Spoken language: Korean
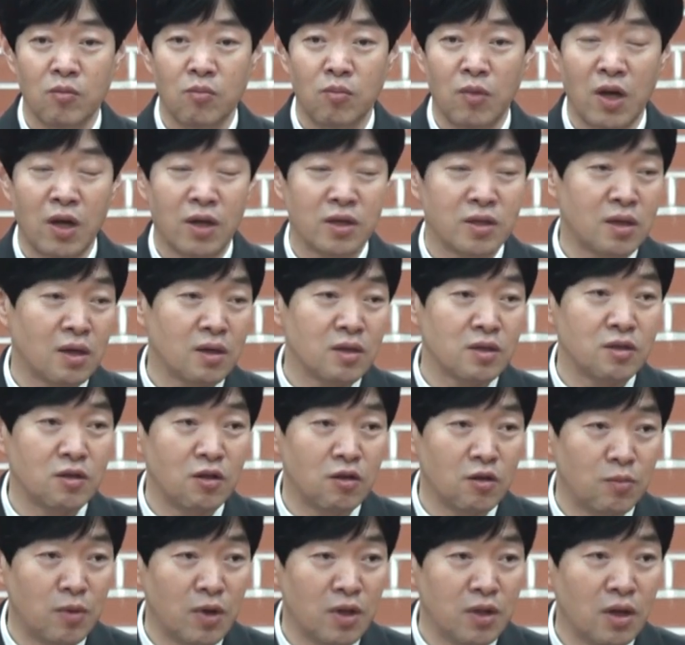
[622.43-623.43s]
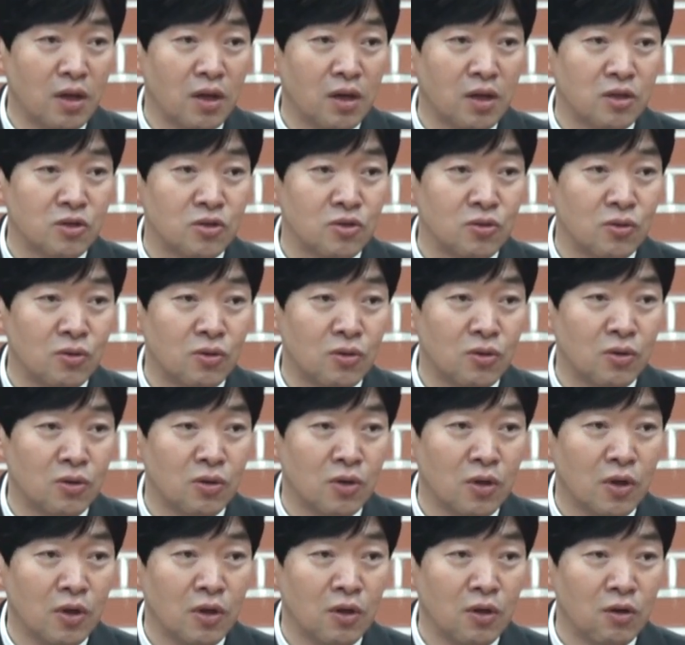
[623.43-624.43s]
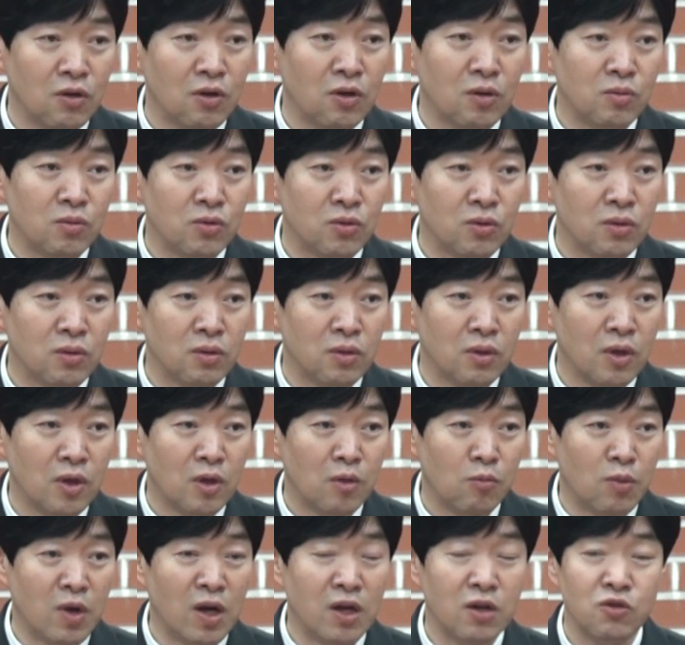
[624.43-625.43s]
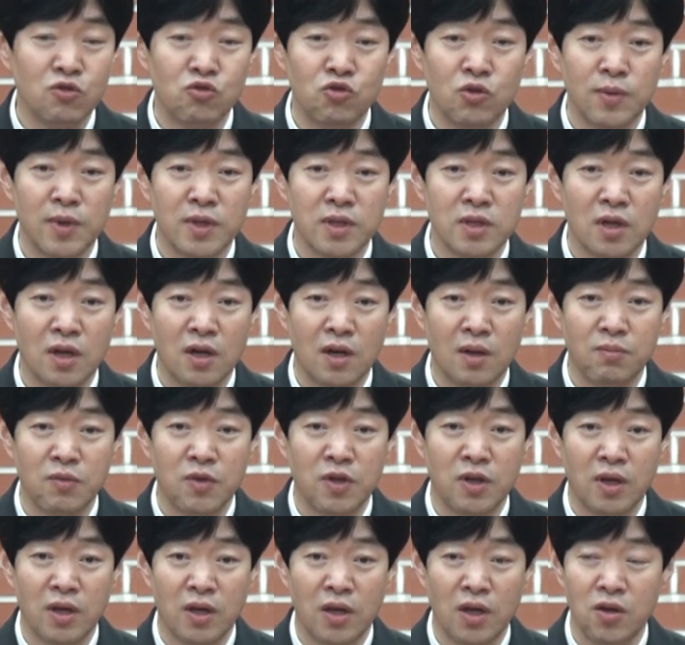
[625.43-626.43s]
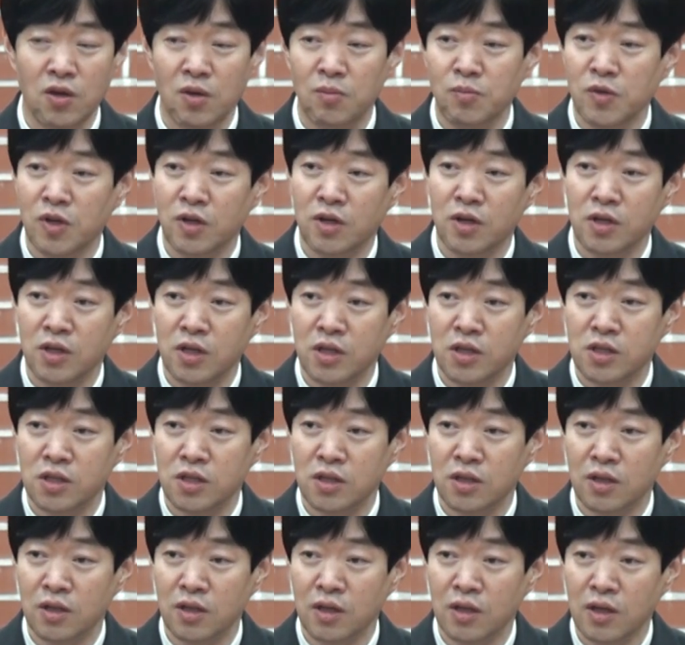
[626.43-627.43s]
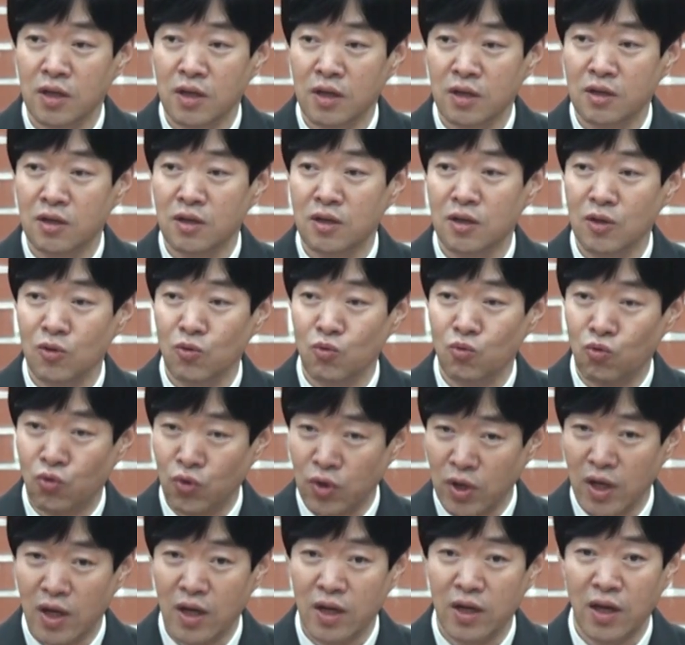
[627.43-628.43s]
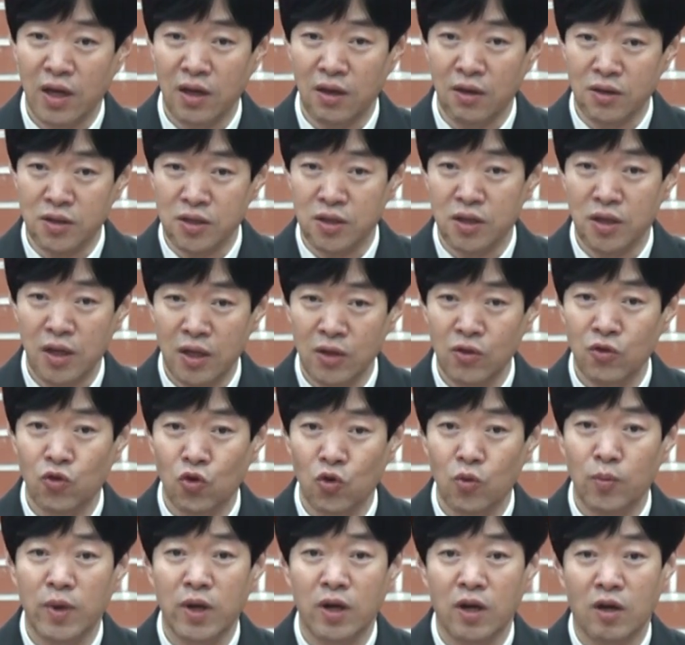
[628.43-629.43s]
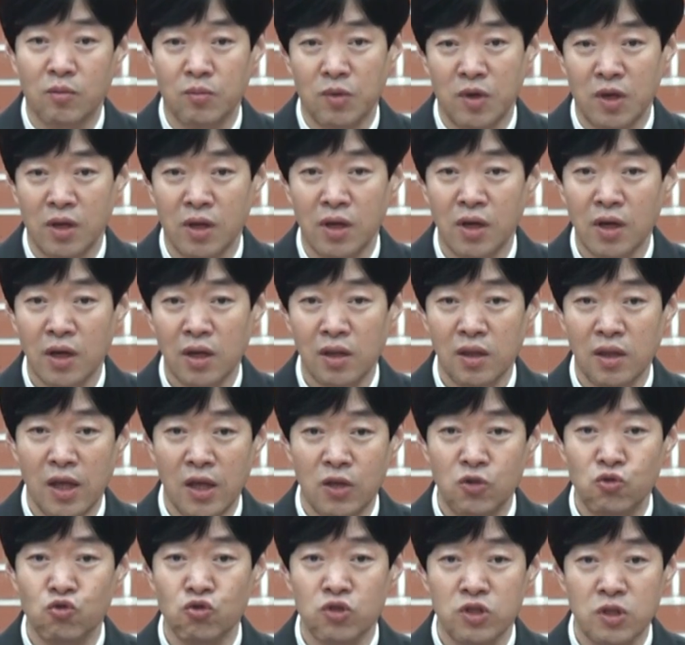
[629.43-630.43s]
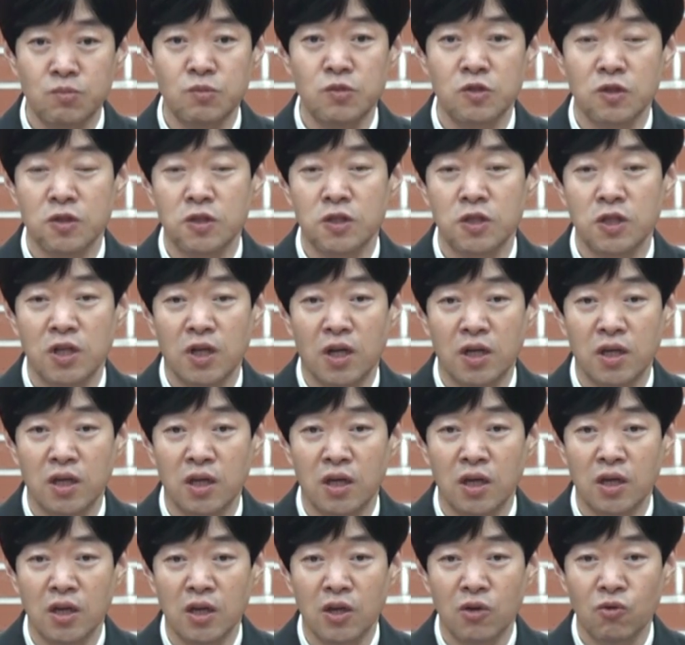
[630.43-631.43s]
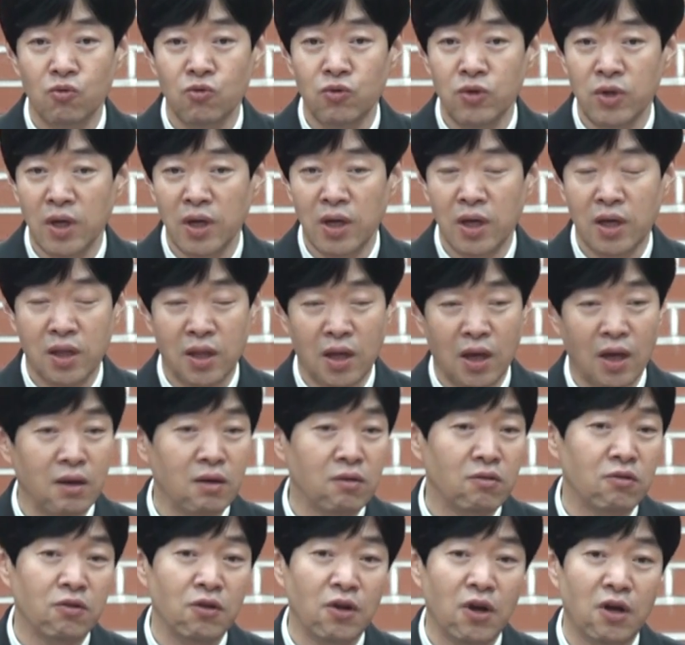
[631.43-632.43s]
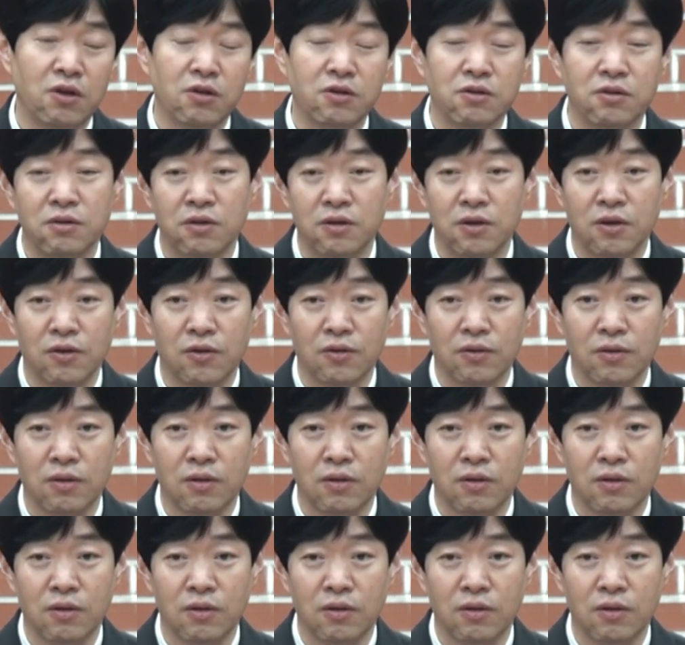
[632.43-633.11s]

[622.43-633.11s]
막 상처를 받아가지고 여러분 많은 주변 사람들에게 염려를 끼치는 그런 우리 안에 여전한 교만함이, 내 중심적 신앙이 우리에게 다 있더라는 거예요.